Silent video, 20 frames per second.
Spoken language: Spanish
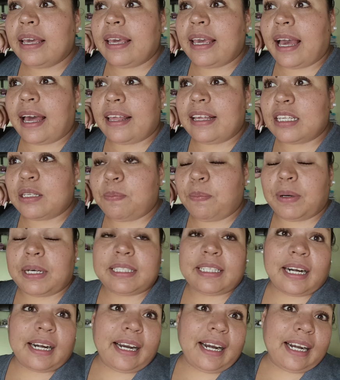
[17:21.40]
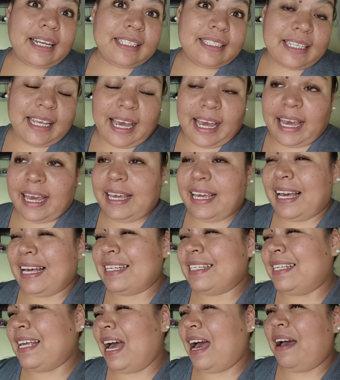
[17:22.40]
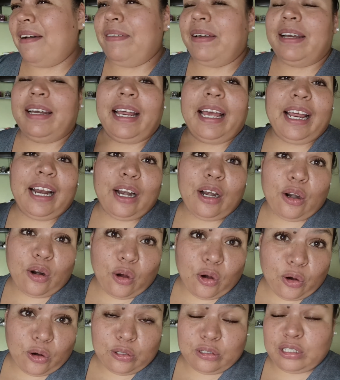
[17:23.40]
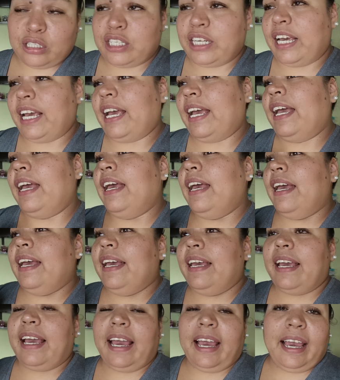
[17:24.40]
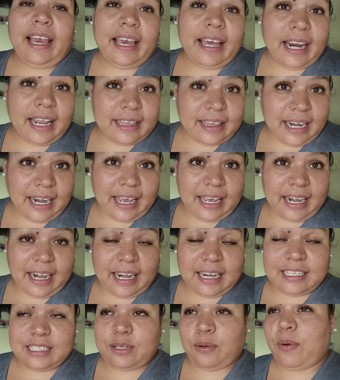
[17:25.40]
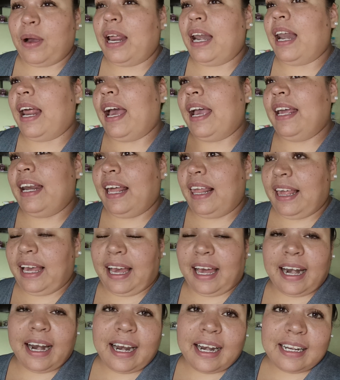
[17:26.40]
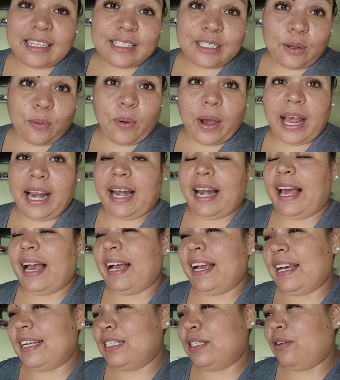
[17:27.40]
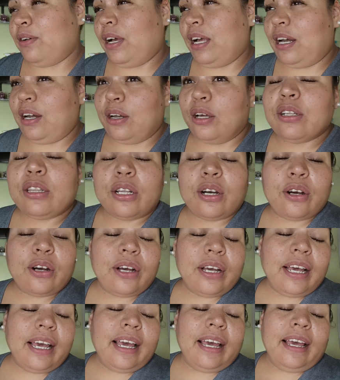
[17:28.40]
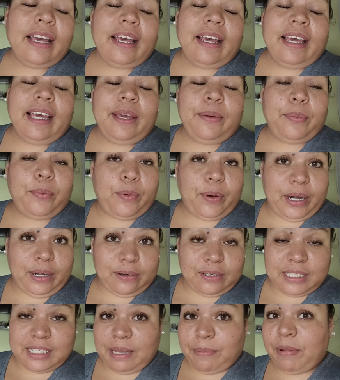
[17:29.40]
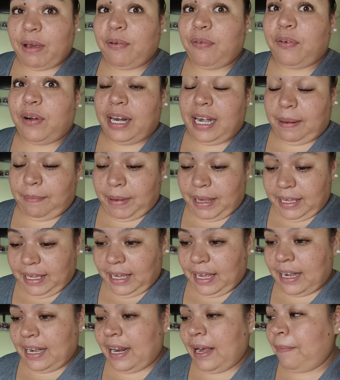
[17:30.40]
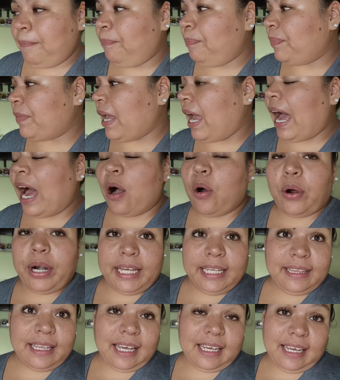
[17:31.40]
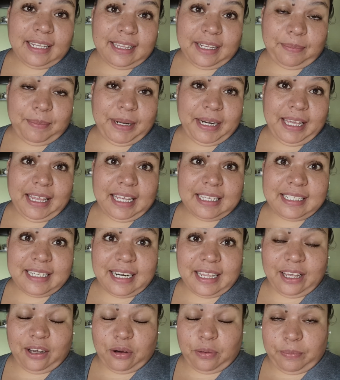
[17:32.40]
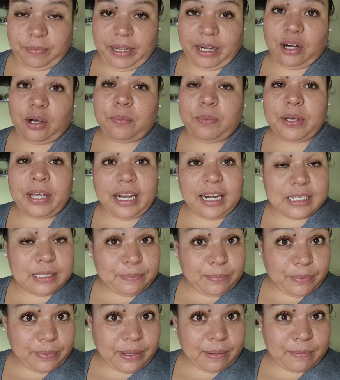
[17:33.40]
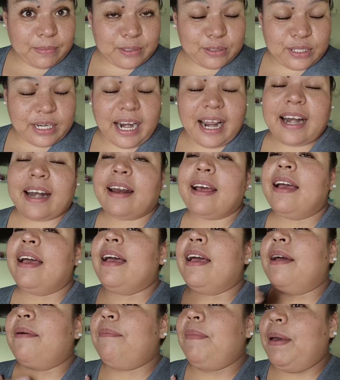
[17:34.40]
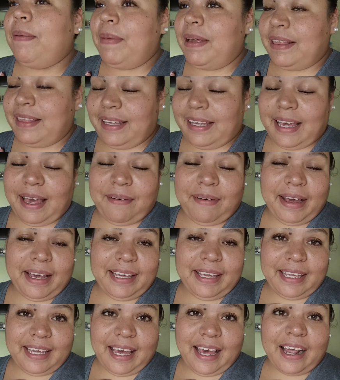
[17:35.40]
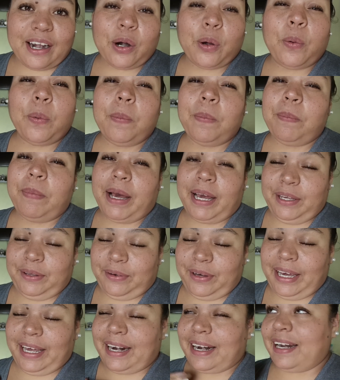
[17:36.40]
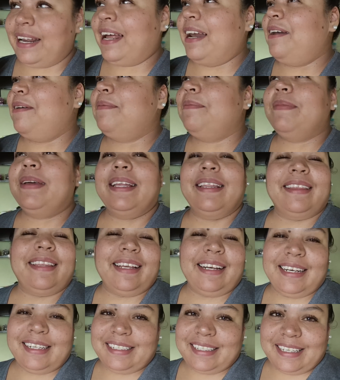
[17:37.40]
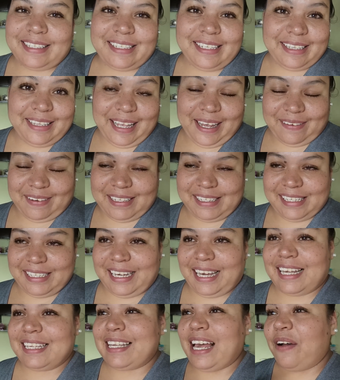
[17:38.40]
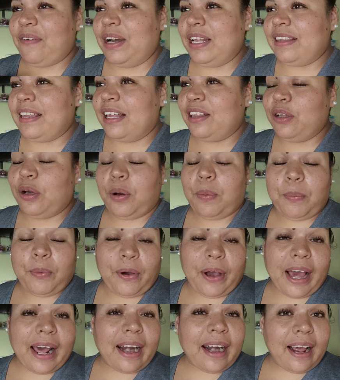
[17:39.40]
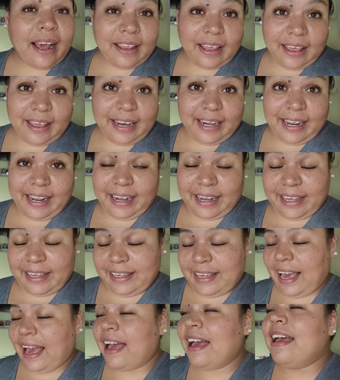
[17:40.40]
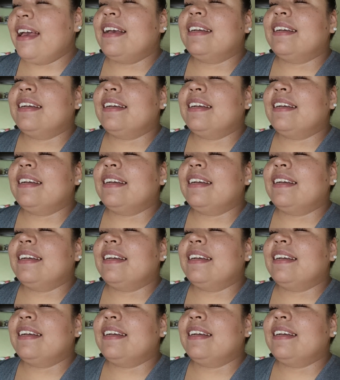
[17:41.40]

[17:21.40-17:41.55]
Ya después regresé, ya saben, el lonche, que ir a traer a la escuela, ir a dejar a la escuela, que esto, que el otro. Y bueno, se me fue la mañana. Ahorita ya terminé de hacer de comer, como ya les pude mostrar. Me metí a bañar, un baño que realmente necesitaba, chicas. Ahorita ando como cargada de energía.